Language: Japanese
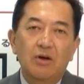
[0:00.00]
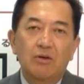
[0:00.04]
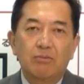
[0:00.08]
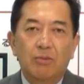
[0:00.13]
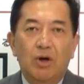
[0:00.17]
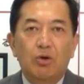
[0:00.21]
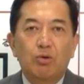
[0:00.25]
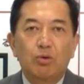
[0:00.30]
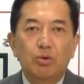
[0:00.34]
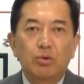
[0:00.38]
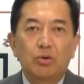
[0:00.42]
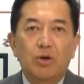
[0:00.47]

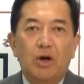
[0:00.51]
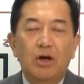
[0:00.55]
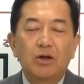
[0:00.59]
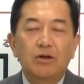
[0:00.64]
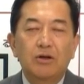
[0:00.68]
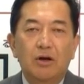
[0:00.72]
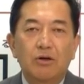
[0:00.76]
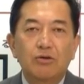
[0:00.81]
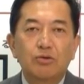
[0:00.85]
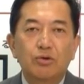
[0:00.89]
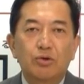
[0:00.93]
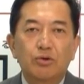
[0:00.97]
まあ、この改
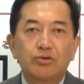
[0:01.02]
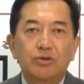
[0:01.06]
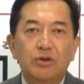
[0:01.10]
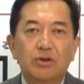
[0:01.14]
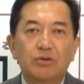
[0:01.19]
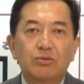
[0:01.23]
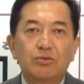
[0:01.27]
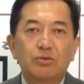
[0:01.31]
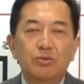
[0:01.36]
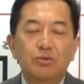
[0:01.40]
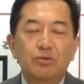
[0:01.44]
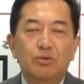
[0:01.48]
革路
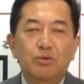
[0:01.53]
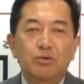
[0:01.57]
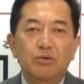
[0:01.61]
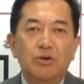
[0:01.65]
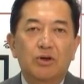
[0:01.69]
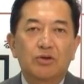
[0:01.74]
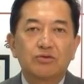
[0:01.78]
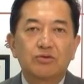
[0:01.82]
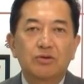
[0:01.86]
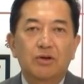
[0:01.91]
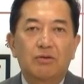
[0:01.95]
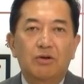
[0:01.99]
線というこ
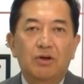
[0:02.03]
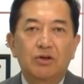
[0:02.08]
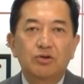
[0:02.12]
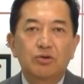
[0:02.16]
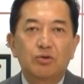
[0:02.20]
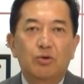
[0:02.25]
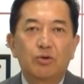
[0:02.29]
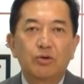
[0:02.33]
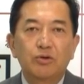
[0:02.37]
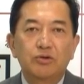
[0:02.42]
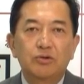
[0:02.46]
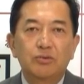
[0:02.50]
とはすなわち
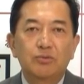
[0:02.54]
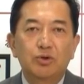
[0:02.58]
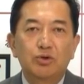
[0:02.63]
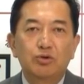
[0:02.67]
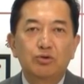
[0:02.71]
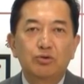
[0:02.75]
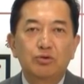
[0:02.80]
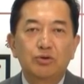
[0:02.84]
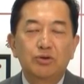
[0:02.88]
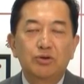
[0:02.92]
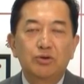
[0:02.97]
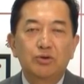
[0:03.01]
小泉
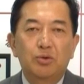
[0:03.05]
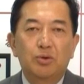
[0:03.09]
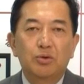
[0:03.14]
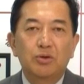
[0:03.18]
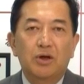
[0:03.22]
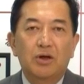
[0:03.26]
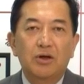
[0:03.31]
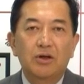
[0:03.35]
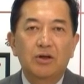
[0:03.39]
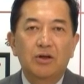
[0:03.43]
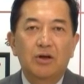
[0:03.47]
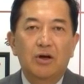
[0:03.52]
純一郎
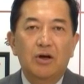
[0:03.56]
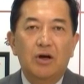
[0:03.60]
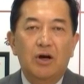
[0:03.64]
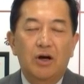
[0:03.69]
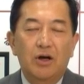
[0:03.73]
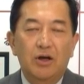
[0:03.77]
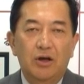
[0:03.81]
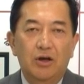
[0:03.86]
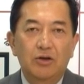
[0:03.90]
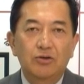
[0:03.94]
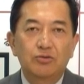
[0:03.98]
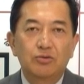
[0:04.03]
竹中
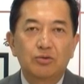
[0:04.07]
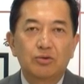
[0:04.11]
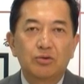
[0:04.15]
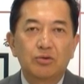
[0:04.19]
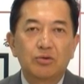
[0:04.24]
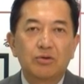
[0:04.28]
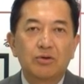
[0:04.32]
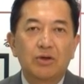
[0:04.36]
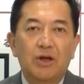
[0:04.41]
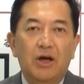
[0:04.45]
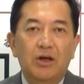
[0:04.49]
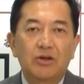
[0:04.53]
平蔵
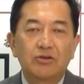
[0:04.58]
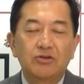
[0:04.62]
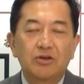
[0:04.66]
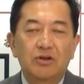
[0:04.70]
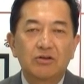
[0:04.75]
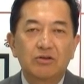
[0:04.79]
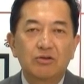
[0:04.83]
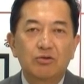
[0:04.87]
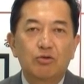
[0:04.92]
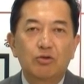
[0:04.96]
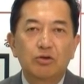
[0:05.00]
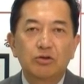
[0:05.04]
のなん
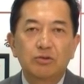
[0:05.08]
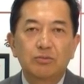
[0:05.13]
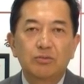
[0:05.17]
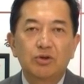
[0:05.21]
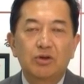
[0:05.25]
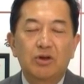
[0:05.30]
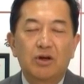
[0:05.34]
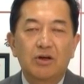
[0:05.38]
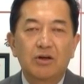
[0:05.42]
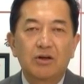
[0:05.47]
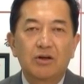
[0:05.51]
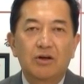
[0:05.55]
ちゃって小
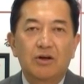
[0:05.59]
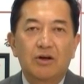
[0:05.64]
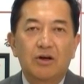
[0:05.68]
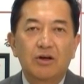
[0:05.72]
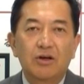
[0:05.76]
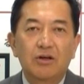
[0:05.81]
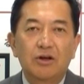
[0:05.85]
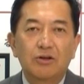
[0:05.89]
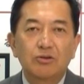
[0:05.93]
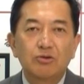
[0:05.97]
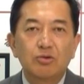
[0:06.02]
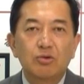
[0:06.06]
泉竹
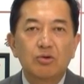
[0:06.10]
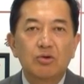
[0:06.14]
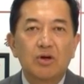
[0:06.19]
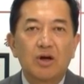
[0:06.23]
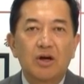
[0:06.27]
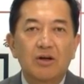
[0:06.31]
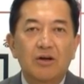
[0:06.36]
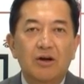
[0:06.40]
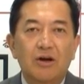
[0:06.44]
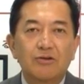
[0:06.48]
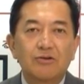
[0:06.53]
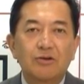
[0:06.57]
中へなちょこ
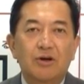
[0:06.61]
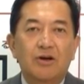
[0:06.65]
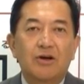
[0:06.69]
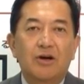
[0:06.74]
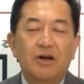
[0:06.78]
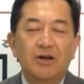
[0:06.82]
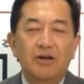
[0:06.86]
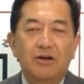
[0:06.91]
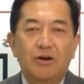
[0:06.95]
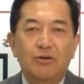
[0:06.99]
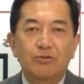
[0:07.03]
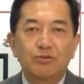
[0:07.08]
改革が
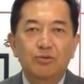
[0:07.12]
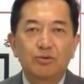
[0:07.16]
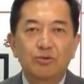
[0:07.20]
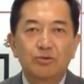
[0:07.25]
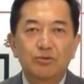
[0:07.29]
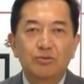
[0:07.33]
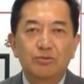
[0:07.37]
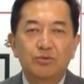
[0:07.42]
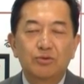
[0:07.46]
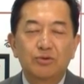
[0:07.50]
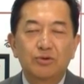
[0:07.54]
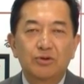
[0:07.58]
改革と
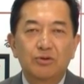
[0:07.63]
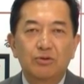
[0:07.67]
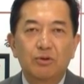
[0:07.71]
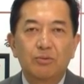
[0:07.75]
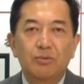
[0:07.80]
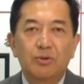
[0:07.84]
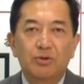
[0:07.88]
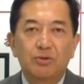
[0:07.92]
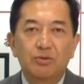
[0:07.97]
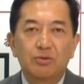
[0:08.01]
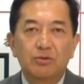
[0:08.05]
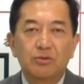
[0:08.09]
いうふうに
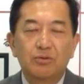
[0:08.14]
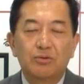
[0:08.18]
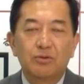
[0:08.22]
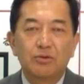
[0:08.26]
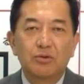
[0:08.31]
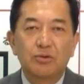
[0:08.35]
述べるというこ